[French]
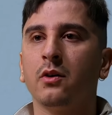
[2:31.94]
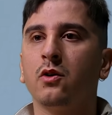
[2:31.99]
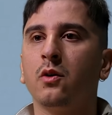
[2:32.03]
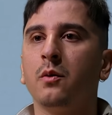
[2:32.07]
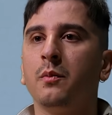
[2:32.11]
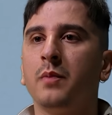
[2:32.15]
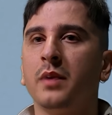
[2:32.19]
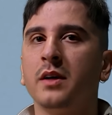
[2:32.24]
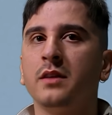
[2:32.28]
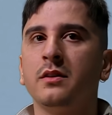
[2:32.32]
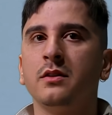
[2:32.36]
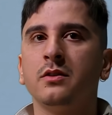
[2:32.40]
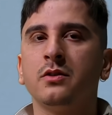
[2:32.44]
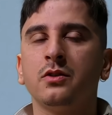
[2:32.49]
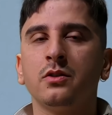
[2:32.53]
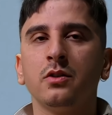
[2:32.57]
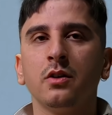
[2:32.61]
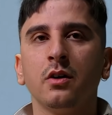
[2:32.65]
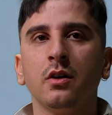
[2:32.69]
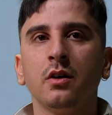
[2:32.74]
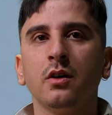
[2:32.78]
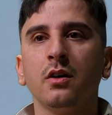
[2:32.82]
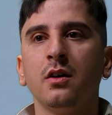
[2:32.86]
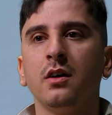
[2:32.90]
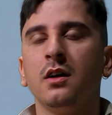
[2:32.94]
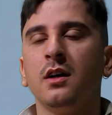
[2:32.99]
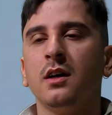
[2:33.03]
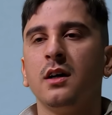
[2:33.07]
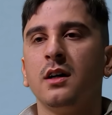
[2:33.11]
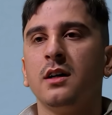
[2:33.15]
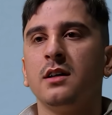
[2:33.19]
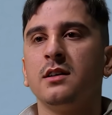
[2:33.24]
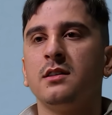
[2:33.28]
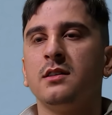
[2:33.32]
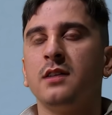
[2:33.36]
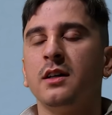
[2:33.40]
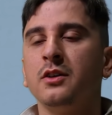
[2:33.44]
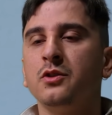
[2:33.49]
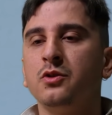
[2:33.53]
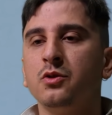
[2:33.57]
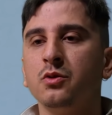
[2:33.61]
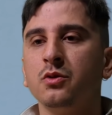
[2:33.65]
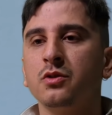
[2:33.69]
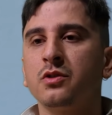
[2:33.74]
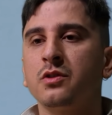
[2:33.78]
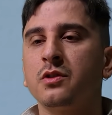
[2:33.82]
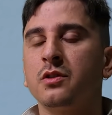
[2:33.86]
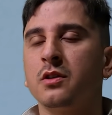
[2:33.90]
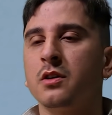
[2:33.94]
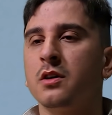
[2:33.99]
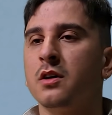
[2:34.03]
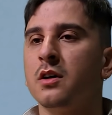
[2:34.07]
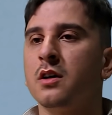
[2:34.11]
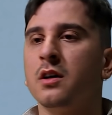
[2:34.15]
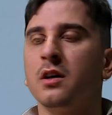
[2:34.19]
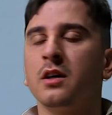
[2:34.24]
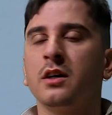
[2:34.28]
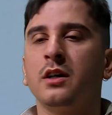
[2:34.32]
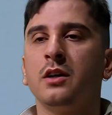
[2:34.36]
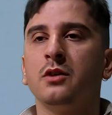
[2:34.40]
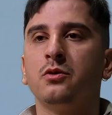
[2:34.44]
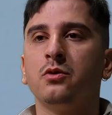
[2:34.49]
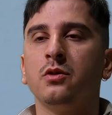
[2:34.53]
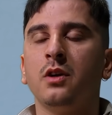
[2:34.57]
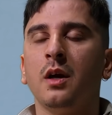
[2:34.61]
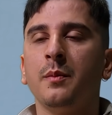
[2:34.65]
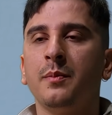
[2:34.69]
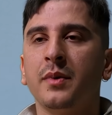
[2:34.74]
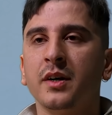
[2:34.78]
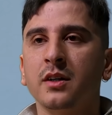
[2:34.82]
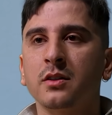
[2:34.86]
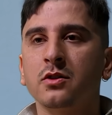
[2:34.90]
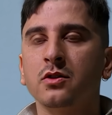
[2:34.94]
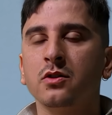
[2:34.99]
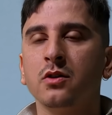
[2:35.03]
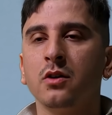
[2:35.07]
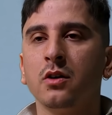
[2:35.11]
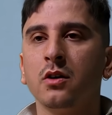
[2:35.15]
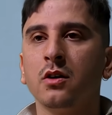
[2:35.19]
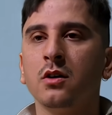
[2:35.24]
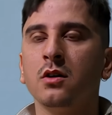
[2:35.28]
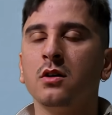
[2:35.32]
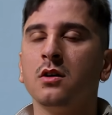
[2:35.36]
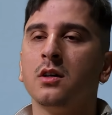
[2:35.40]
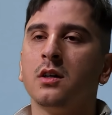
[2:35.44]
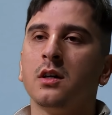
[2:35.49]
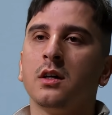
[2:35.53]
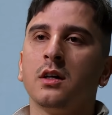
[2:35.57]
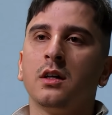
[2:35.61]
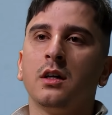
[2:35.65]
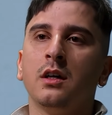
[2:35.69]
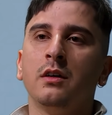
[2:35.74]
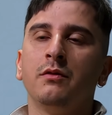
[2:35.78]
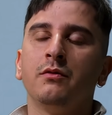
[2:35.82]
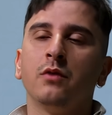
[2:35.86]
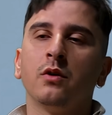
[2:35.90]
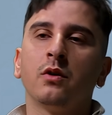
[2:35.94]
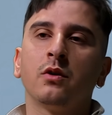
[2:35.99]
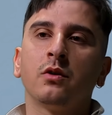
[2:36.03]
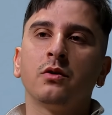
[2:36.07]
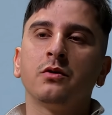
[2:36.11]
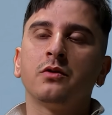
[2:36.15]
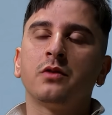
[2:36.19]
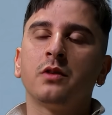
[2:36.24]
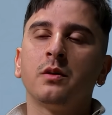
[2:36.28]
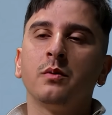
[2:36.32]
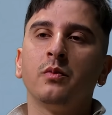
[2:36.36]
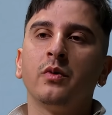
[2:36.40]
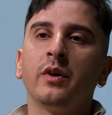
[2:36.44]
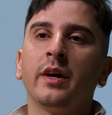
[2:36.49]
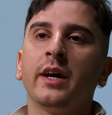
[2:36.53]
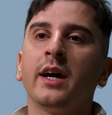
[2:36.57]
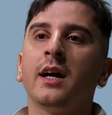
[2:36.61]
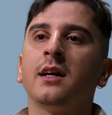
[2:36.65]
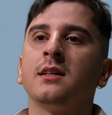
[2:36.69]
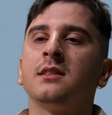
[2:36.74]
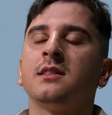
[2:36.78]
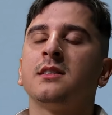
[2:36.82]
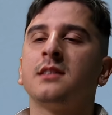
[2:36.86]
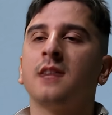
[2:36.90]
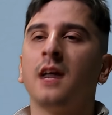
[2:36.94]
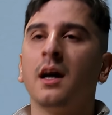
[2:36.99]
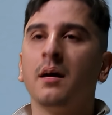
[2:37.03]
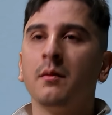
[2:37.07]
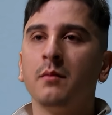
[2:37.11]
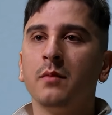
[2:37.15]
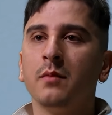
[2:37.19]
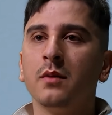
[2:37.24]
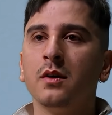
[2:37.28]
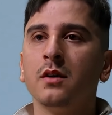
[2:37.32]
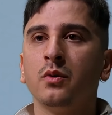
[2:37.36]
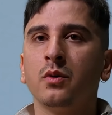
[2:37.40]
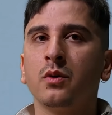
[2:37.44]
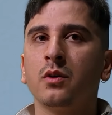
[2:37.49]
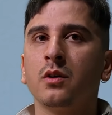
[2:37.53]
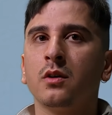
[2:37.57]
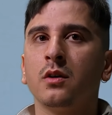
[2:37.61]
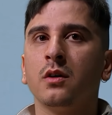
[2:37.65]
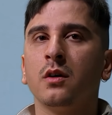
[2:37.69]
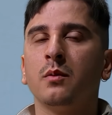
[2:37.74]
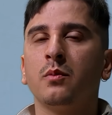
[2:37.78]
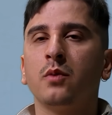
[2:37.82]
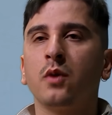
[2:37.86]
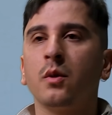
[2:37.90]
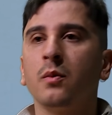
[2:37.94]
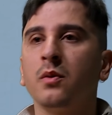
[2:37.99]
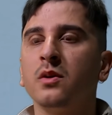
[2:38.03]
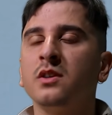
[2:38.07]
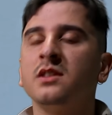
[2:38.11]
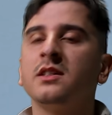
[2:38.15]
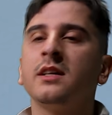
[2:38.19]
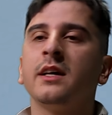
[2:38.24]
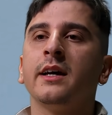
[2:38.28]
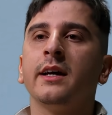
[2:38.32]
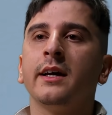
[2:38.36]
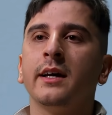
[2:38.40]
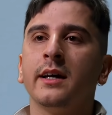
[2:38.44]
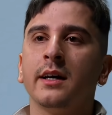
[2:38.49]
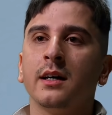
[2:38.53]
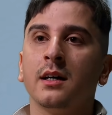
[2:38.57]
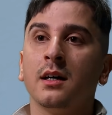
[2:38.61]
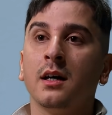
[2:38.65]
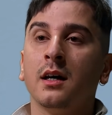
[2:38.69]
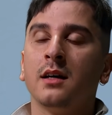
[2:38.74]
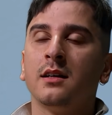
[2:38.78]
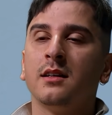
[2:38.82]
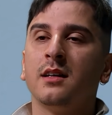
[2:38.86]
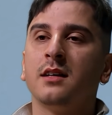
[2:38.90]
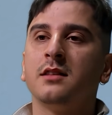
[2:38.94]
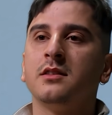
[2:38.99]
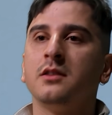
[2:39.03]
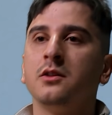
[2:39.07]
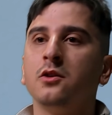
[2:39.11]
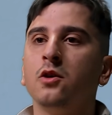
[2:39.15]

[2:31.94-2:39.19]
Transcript: une compétition, c'est juste euh, que toutes les personnes ils vont contribuer ensemble pour euh, proposer euh, des